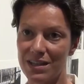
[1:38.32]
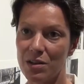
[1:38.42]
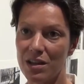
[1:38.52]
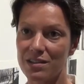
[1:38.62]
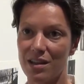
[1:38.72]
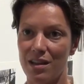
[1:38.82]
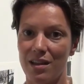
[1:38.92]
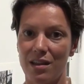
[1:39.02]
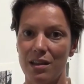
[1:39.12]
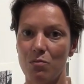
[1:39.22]

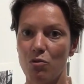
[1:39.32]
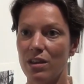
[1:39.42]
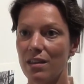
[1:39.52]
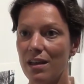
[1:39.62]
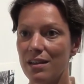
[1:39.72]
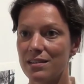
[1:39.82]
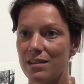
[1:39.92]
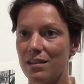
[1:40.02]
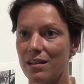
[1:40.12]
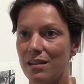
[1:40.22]
esa inmunidad,
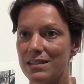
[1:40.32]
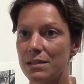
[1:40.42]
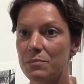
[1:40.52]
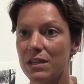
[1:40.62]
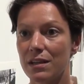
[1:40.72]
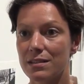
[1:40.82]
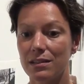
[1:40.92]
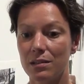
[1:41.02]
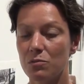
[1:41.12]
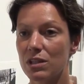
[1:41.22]
esa asepsia que
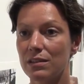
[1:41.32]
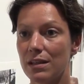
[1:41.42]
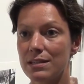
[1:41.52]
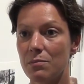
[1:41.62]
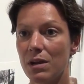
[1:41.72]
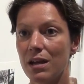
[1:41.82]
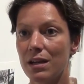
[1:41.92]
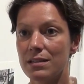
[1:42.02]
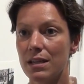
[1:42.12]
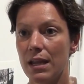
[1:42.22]
sentimos ante las
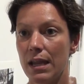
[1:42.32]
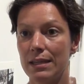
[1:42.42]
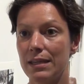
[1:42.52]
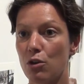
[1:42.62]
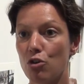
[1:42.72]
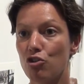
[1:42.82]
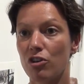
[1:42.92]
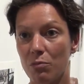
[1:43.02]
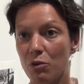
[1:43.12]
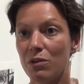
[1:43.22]
imágenes, ya no
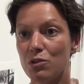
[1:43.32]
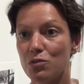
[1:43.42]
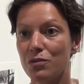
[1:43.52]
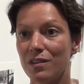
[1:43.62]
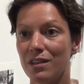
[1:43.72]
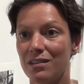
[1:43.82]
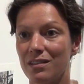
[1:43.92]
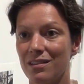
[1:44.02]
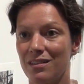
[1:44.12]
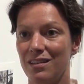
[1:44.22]
nos remueve lo
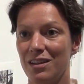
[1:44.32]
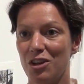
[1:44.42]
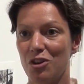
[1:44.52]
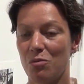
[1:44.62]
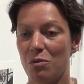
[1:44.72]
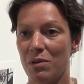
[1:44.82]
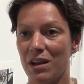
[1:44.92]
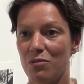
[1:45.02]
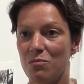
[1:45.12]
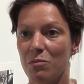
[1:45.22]
suficiente como
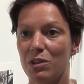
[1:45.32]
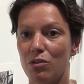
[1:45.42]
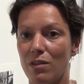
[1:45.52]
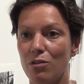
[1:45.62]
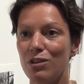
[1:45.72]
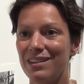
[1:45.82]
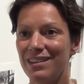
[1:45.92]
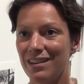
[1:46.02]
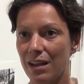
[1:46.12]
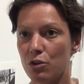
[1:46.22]
para en un momento dado
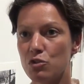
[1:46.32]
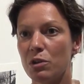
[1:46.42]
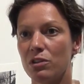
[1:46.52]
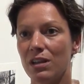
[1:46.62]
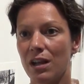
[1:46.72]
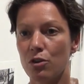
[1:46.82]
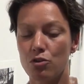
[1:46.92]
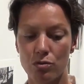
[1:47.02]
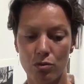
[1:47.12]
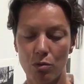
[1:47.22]
indignarnos, pero
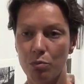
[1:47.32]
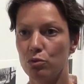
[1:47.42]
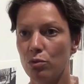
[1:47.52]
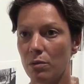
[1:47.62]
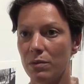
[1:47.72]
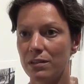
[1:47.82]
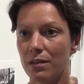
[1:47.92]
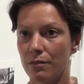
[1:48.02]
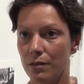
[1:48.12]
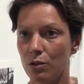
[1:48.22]
indignarnos no
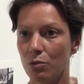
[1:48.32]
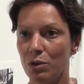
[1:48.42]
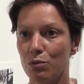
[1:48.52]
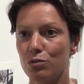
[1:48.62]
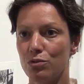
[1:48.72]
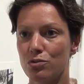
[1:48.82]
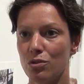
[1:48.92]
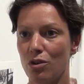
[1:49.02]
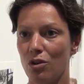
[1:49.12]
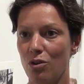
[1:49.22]
puntualmente cinco minutos
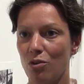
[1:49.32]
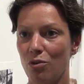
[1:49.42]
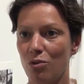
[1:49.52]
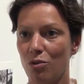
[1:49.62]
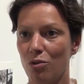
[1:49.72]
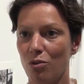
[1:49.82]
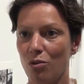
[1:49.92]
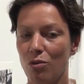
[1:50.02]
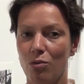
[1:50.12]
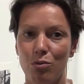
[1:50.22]

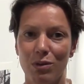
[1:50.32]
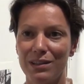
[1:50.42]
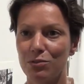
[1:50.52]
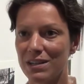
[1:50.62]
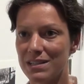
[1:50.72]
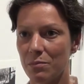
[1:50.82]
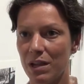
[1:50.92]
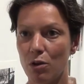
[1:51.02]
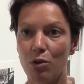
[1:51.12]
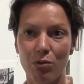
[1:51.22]
o, durante una
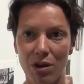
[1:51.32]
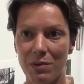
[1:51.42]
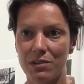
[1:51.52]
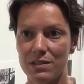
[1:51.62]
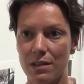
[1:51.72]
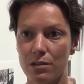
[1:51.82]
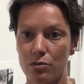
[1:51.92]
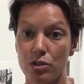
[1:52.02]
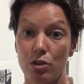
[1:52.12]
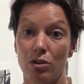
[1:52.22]
semana o ir a una
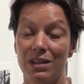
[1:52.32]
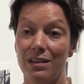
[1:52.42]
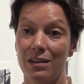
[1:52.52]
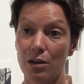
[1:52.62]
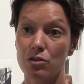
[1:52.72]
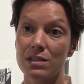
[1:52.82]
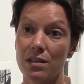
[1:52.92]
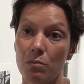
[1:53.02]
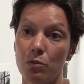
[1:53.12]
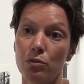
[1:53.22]
manifestación, sino indignarnos
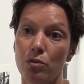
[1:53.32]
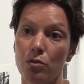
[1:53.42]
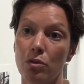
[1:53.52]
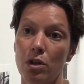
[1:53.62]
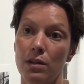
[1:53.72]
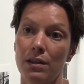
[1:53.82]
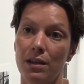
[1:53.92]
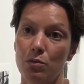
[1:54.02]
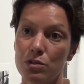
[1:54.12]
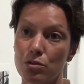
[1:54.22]
hasta el punto de
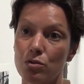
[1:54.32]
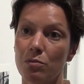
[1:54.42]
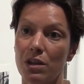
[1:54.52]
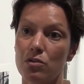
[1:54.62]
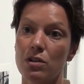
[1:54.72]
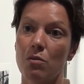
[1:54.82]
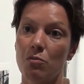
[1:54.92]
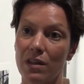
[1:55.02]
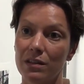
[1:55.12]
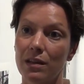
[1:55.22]
que nuestros gobiernos, la
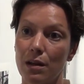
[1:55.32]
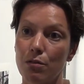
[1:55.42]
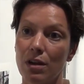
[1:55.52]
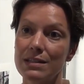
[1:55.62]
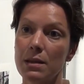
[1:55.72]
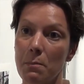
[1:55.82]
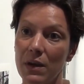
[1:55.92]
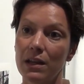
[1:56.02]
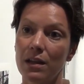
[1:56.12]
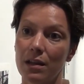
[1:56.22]
comunidad internacional se
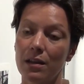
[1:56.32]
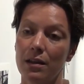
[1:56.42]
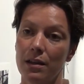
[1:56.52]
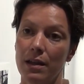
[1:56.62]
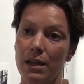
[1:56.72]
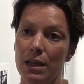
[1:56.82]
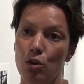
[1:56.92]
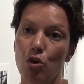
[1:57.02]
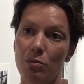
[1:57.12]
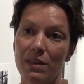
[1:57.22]
implique y
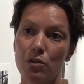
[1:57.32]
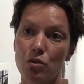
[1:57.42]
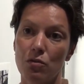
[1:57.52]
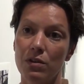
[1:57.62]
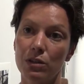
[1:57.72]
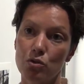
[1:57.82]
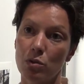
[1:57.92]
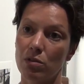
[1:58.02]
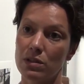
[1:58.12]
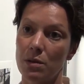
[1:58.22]
no olvide los conflictos
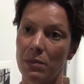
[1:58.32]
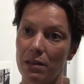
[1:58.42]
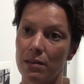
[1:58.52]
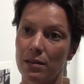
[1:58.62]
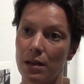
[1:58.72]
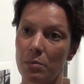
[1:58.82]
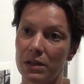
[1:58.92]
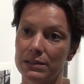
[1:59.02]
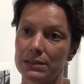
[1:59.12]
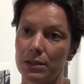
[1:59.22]
cuando desaparecen de la
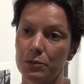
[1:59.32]
prensa.